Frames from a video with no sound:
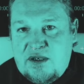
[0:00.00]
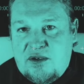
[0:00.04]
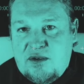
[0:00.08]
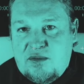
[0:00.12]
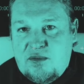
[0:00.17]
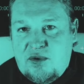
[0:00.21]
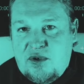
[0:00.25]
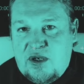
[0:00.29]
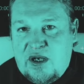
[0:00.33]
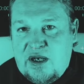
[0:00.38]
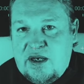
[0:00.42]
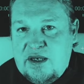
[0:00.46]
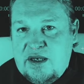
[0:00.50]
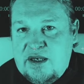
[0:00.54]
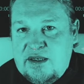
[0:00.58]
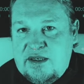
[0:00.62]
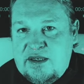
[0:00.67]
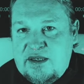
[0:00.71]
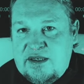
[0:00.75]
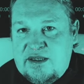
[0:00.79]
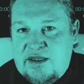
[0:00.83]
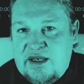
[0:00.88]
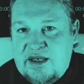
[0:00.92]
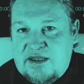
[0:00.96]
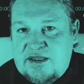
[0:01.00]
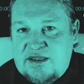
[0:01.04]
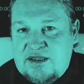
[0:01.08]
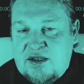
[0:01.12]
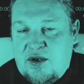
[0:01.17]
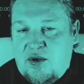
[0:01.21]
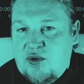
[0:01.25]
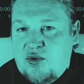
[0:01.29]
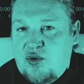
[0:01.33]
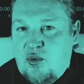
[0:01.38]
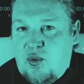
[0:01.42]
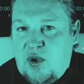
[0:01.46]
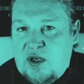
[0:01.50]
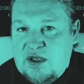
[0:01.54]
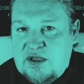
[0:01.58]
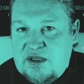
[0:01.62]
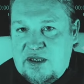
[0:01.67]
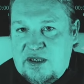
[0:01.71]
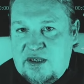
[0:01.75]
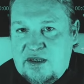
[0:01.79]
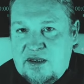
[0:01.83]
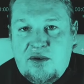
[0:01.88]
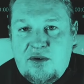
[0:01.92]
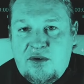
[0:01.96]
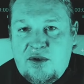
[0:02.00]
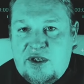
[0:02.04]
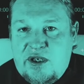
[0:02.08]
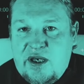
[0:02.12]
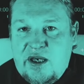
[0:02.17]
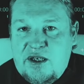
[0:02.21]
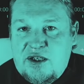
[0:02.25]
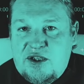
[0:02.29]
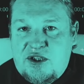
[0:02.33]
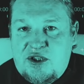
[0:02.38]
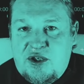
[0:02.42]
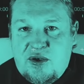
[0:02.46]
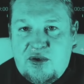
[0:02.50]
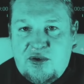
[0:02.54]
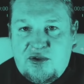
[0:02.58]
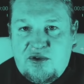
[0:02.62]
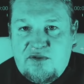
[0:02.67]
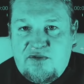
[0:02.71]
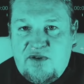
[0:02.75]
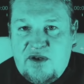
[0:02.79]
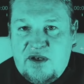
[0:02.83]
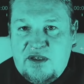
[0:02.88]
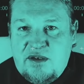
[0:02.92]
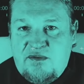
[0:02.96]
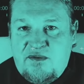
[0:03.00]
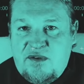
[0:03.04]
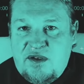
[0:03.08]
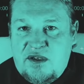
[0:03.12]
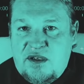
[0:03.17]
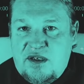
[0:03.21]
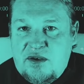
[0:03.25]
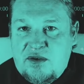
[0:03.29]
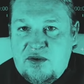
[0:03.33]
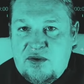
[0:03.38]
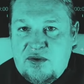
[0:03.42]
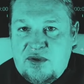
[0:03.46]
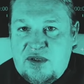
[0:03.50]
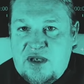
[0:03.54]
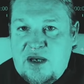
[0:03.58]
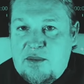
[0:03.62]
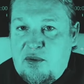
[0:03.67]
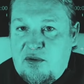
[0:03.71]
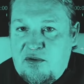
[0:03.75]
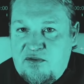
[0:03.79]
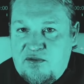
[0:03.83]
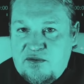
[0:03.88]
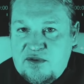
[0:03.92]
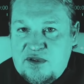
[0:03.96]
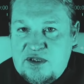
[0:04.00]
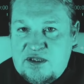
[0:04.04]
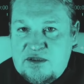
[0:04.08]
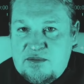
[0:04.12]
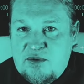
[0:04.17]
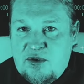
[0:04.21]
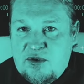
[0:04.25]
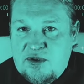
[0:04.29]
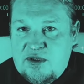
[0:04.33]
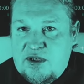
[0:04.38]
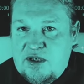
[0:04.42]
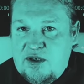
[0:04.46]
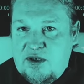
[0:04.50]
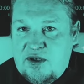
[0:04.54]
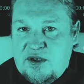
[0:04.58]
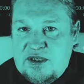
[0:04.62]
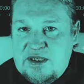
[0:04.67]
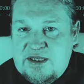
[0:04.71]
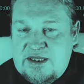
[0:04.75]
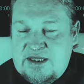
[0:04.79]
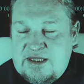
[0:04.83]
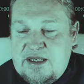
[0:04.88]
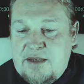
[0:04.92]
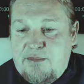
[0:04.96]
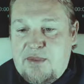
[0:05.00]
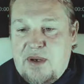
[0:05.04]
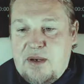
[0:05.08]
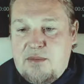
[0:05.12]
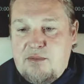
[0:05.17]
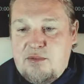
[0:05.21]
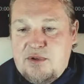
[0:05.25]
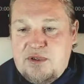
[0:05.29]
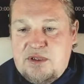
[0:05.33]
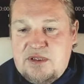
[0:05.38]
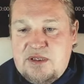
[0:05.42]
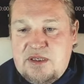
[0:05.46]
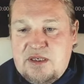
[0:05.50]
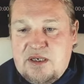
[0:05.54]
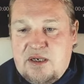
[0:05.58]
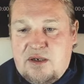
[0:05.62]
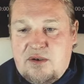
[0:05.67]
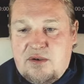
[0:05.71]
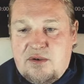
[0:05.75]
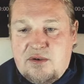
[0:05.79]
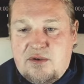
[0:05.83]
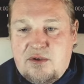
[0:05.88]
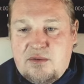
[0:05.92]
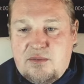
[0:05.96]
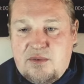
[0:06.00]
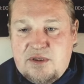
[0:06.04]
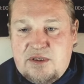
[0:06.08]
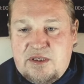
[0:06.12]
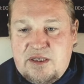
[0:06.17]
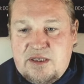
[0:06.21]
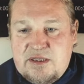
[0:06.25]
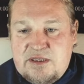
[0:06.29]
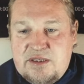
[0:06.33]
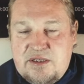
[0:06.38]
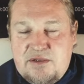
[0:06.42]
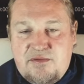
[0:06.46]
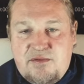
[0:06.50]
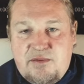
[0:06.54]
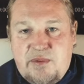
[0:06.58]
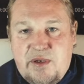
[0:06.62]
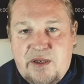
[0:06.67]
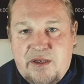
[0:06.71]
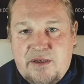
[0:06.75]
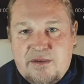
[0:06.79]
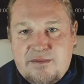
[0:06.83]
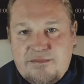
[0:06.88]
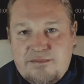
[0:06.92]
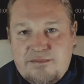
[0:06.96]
comment créer des textes en 3D. Le cas échéant, je ferai des vidéos d'approfondissement, d'ailleurs n'hésitez pas à me le dire en commentaire, s'il vous plaît.